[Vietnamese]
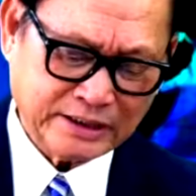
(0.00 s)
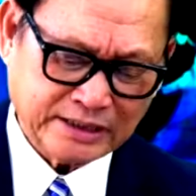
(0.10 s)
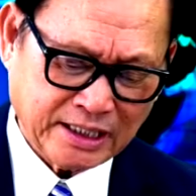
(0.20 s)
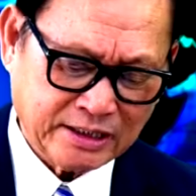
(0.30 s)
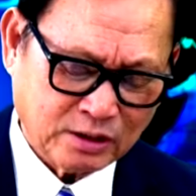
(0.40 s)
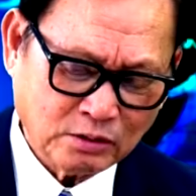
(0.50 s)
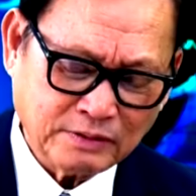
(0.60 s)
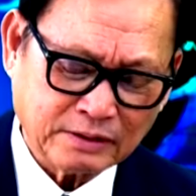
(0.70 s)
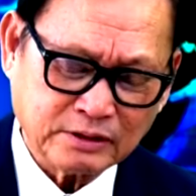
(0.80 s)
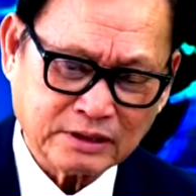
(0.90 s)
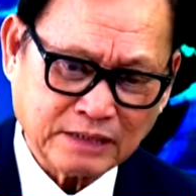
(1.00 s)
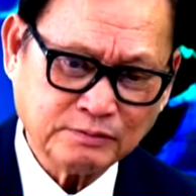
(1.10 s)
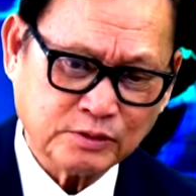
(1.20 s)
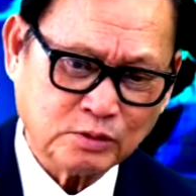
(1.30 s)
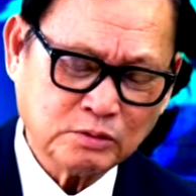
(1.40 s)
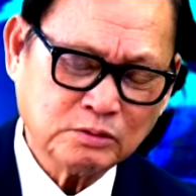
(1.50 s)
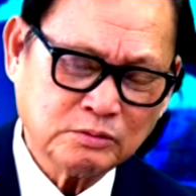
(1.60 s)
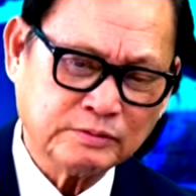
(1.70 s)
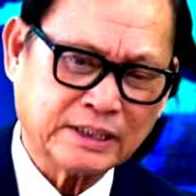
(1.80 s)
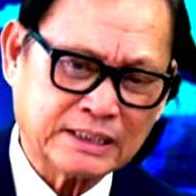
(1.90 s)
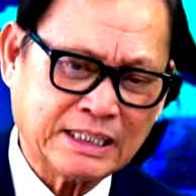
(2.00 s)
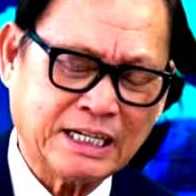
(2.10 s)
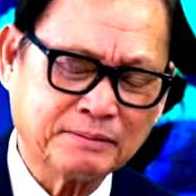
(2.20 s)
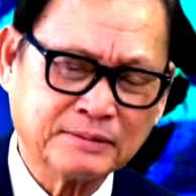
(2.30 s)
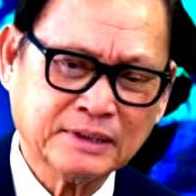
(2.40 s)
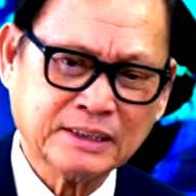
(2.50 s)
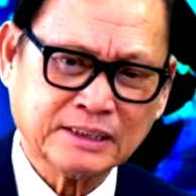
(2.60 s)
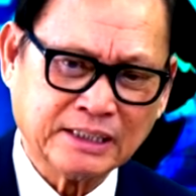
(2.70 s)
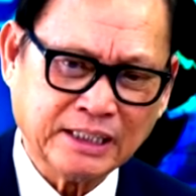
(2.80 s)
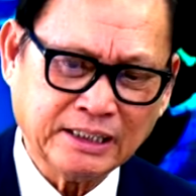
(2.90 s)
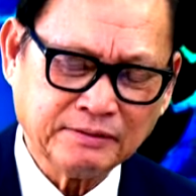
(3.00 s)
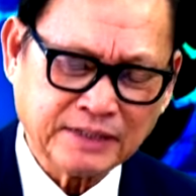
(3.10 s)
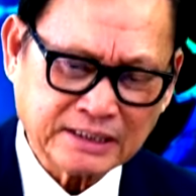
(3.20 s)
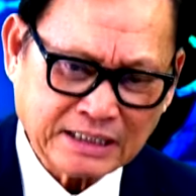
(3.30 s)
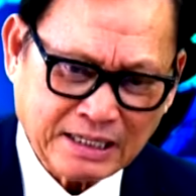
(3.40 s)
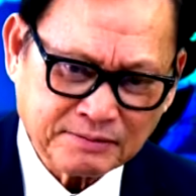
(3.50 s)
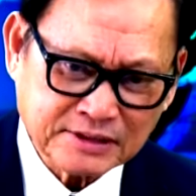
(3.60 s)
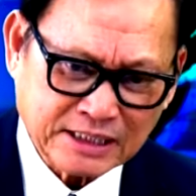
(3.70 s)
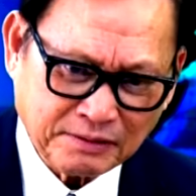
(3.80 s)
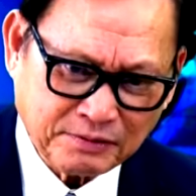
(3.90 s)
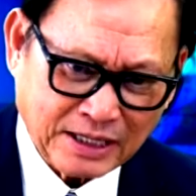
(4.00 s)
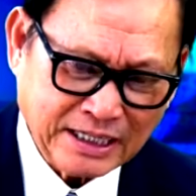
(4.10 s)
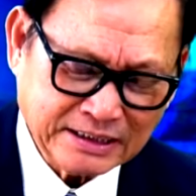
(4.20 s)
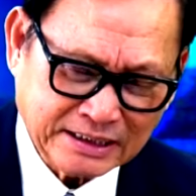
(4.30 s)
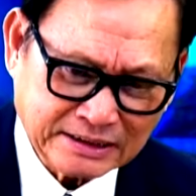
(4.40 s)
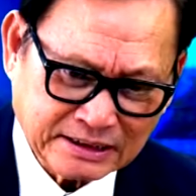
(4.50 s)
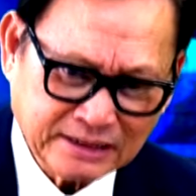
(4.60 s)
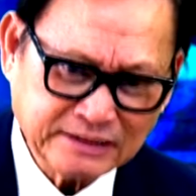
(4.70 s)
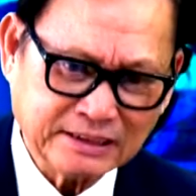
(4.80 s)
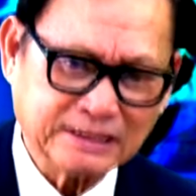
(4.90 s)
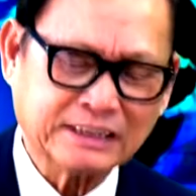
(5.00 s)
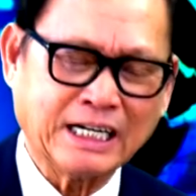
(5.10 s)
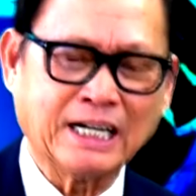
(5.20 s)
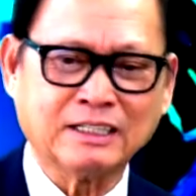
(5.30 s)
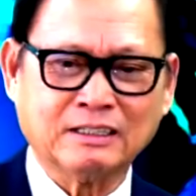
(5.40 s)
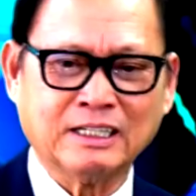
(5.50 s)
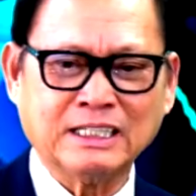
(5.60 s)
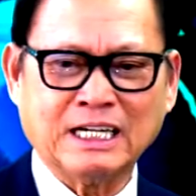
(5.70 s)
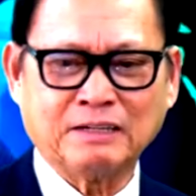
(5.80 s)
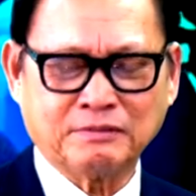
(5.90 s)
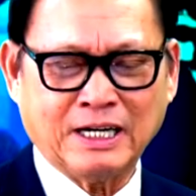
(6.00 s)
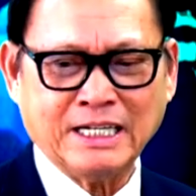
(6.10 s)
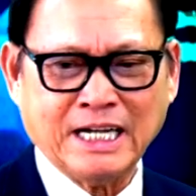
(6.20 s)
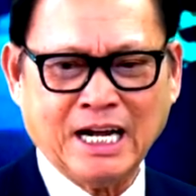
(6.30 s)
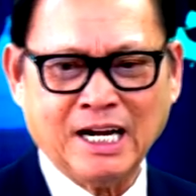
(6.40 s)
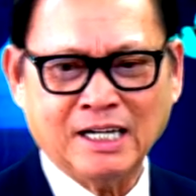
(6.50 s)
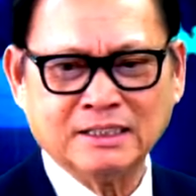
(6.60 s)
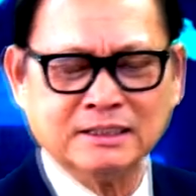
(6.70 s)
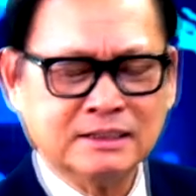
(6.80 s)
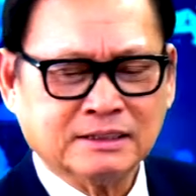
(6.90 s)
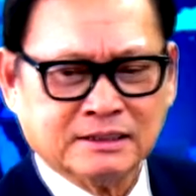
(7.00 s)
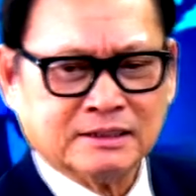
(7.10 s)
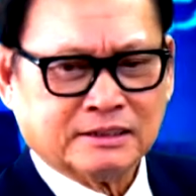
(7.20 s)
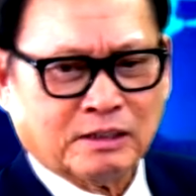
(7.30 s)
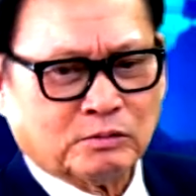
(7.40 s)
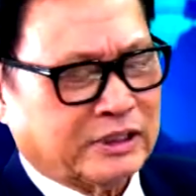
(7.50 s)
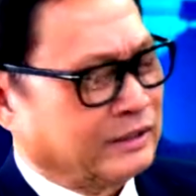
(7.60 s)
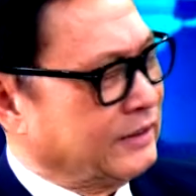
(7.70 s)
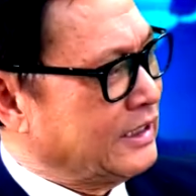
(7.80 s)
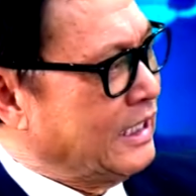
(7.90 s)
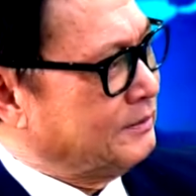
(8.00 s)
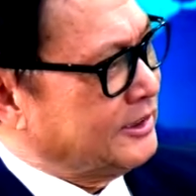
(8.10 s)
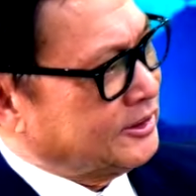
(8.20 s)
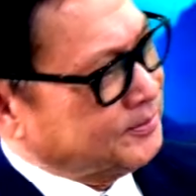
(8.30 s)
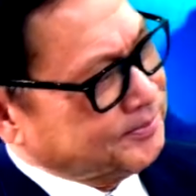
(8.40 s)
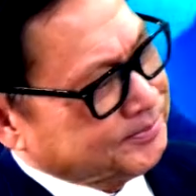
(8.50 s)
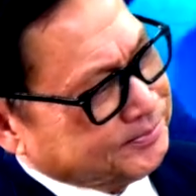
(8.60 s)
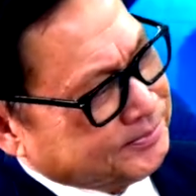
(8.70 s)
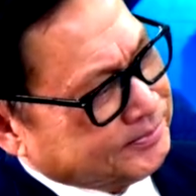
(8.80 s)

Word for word: tệ đổ vào cho chính phủ Việt Nam thì Việt Nam sẽ phải đi tới tình trạng gọi là phá giá đồng tiền Việt Nam thôi. Vâng,